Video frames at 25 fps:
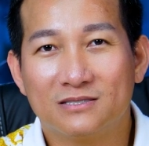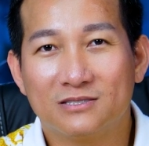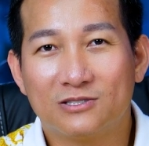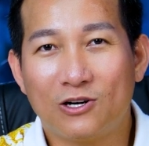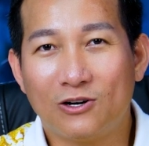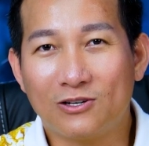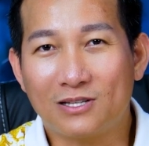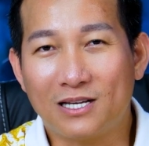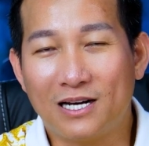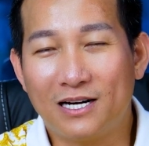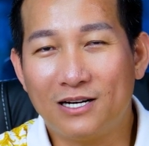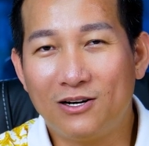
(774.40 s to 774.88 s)

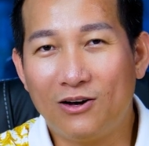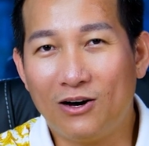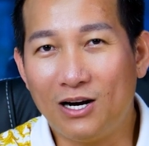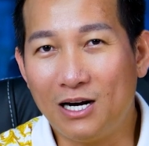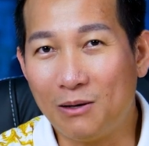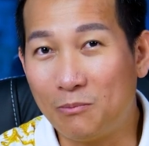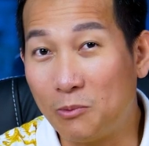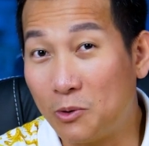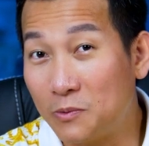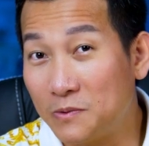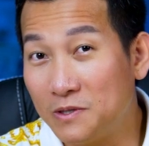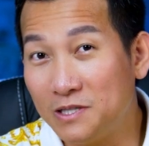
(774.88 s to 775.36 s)
có thể đó
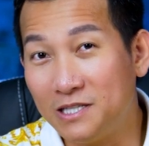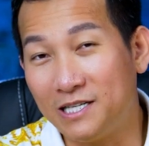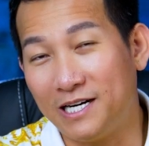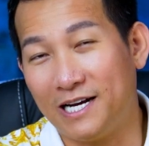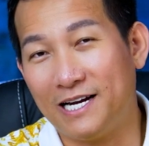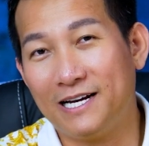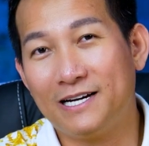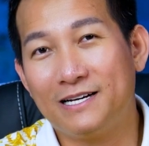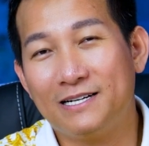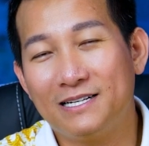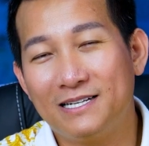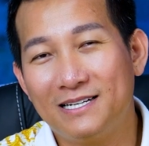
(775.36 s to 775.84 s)
là một đứa
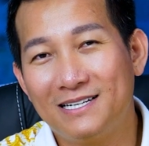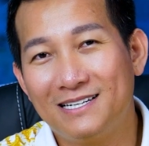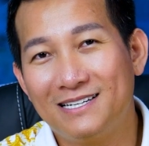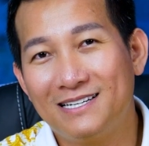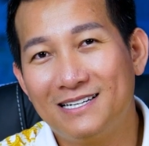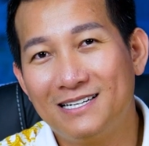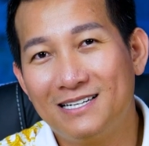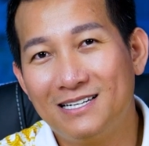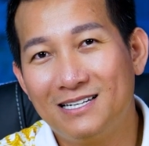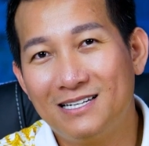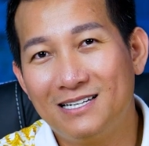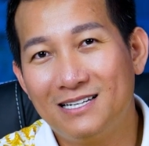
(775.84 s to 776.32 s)
trẻ
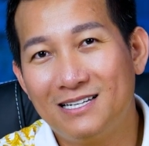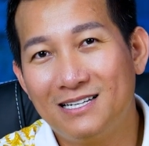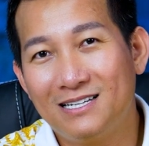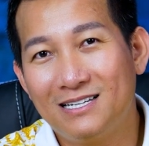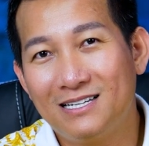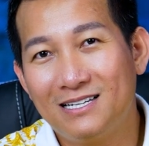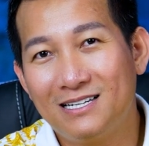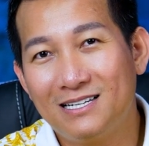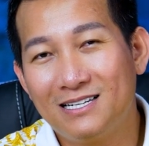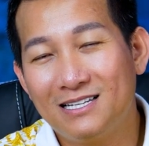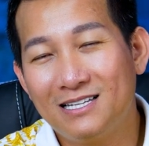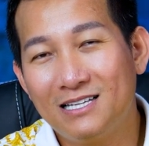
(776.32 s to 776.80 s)

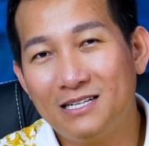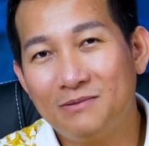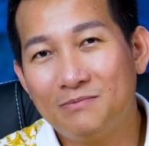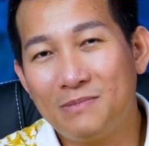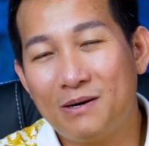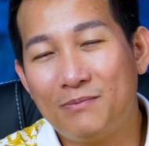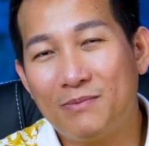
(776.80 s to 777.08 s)
nhưng